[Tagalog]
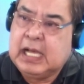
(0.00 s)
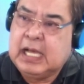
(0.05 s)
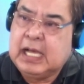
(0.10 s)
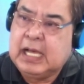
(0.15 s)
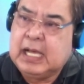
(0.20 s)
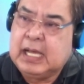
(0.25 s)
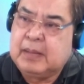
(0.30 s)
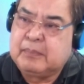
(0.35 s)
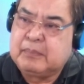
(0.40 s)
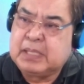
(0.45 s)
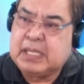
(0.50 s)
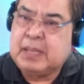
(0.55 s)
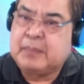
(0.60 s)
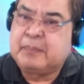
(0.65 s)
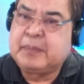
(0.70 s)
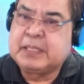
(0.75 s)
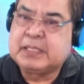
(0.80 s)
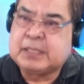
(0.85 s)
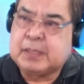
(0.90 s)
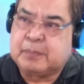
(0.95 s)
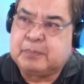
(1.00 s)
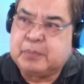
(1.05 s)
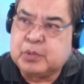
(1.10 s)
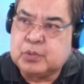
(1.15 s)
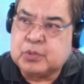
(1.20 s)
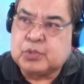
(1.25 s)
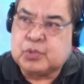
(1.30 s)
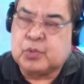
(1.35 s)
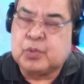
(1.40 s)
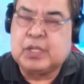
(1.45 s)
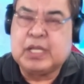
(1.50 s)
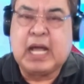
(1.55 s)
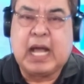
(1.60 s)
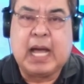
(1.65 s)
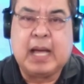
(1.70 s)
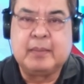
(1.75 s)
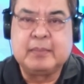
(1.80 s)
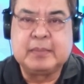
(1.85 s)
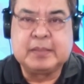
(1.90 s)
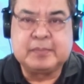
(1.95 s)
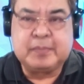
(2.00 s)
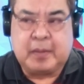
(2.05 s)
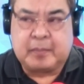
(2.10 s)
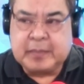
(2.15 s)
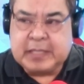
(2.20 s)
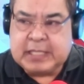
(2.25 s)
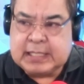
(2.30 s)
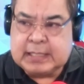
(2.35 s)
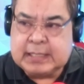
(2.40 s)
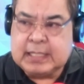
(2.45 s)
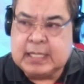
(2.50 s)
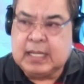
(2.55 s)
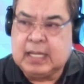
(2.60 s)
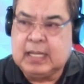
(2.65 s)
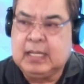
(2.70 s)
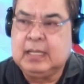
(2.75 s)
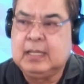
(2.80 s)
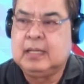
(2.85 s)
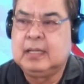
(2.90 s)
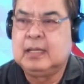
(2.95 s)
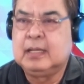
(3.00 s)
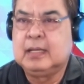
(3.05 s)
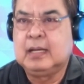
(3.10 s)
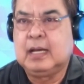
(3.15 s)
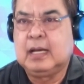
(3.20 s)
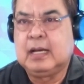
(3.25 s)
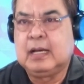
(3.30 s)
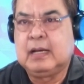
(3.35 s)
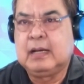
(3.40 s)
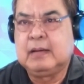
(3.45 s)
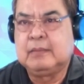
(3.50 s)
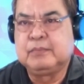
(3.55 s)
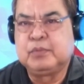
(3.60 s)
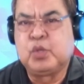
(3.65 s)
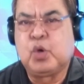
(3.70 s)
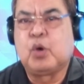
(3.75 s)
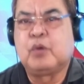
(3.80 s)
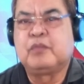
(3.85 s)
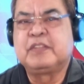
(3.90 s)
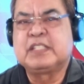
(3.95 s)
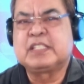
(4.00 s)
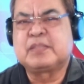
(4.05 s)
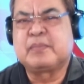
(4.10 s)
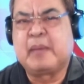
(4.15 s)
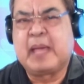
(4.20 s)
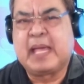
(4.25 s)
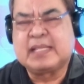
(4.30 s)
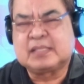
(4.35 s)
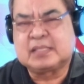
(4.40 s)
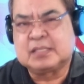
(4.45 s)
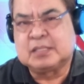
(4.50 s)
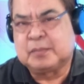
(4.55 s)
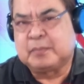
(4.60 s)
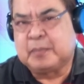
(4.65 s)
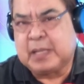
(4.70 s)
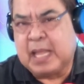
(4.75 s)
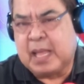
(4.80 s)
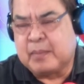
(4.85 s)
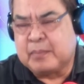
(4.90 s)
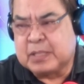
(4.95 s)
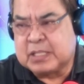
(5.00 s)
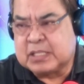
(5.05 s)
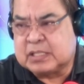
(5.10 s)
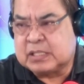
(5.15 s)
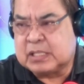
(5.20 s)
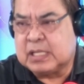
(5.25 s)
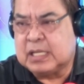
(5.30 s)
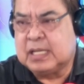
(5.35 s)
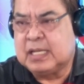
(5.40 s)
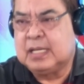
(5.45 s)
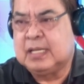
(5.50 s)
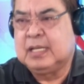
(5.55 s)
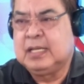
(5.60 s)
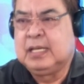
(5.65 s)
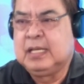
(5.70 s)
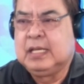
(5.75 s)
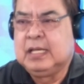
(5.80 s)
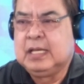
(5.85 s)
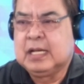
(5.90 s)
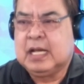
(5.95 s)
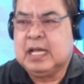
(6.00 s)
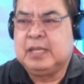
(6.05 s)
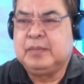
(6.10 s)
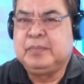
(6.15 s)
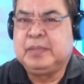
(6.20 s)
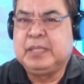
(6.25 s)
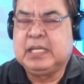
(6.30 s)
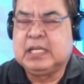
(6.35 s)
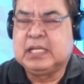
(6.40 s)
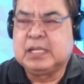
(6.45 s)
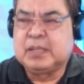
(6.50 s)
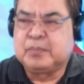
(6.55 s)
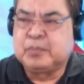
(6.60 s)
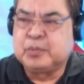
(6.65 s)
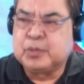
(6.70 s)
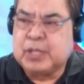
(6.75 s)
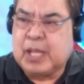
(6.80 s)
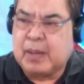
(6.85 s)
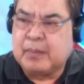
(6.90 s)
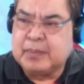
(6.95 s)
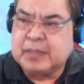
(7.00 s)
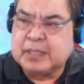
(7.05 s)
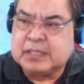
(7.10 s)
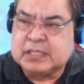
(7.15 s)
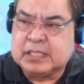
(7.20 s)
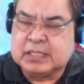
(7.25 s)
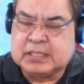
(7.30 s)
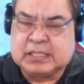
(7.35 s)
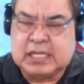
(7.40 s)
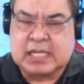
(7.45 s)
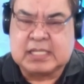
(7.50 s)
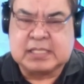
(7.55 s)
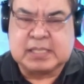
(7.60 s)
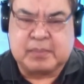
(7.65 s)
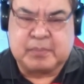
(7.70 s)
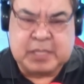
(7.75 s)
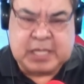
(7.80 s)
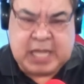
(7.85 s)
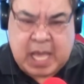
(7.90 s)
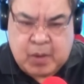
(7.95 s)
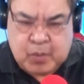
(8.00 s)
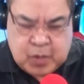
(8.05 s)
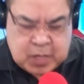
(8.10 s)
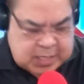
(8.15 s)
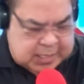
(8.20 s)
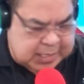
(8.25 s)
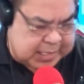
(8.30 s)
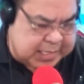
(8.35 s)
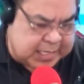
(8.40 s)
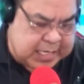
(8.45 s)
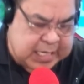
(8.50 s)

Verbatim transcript: Uh, malapit sa puso ng aming pamilya. Uh, novice master pa lamang siya. Kaibigan na po namin siya dyan sa Manawag.